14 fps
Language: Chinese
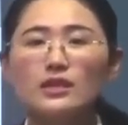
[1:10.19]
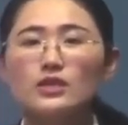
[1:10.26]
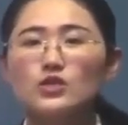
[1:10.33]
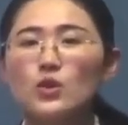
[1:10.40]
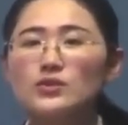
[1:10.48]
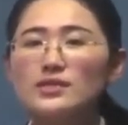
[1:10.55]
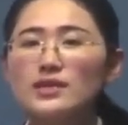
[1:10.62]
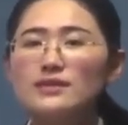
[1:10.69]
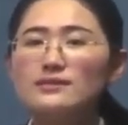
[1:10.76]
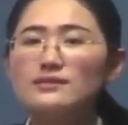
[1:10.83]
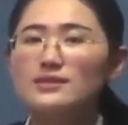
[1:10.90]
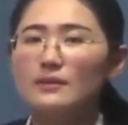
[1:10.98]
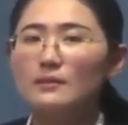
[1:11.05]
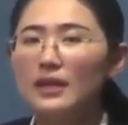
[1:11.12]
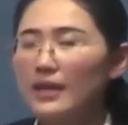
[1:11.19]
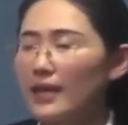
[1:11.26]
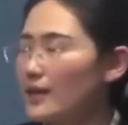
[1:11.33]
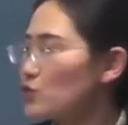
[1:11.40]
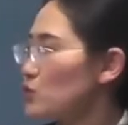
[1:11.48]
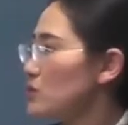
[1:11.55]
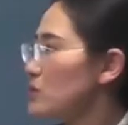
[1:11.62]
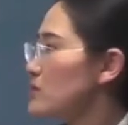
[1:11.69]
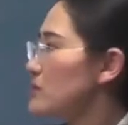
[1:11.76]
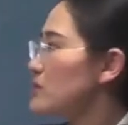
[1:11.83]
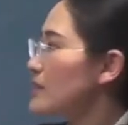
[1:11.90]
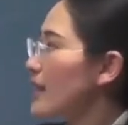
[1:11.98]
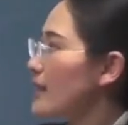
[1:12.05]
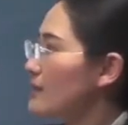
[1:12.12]
首先，咱们来学习
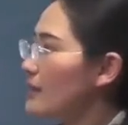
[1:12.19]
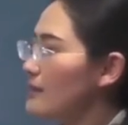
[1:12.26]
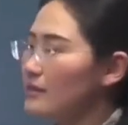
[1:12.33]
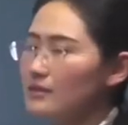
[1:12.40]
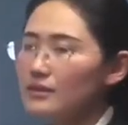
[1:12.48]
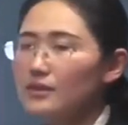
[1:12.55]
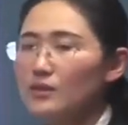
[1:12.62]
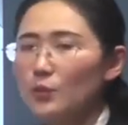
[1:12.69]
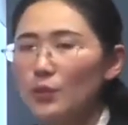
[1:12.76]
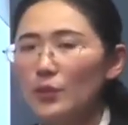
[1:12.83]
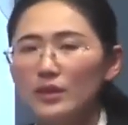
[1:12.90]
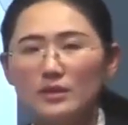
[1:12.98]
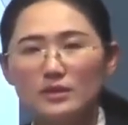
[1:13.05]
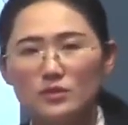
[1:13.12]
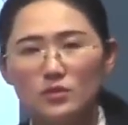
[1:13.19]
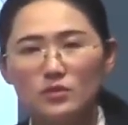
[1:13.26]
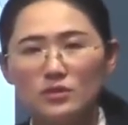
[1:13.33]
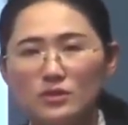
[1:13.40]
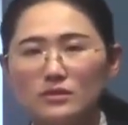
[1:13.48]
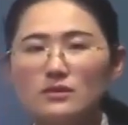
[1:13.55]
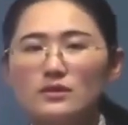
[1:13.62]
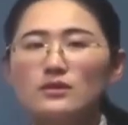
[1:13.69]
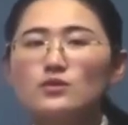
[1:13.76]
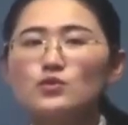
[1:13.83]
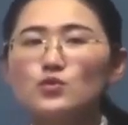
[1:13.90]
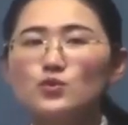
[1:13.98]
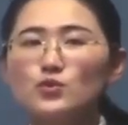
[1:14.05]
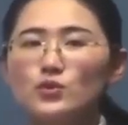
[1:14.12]
一下它的定位，也就是天
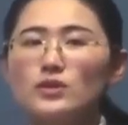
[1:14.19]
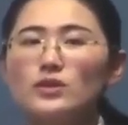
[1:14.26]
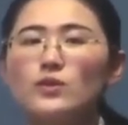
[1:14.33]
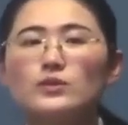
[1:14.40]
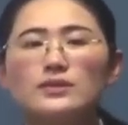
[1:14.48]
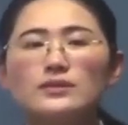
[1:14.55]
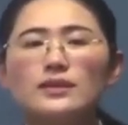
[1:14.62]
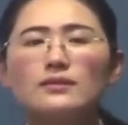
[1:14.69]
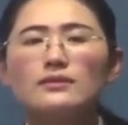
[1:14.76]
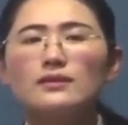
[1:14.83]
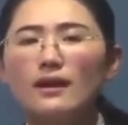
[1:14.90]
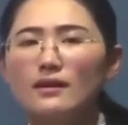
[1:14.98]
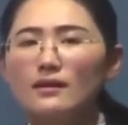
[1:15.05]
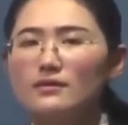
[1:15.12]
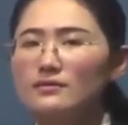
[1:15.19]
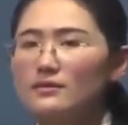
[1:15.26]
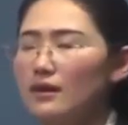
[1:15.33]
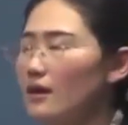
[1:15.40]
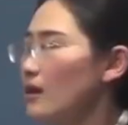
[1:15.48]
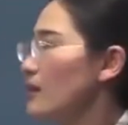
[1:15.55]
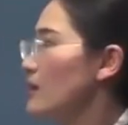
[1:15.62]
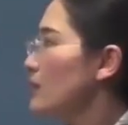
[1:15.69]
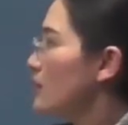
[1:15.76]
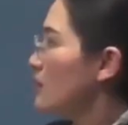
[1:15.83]
枢穴到底在哪儿啊？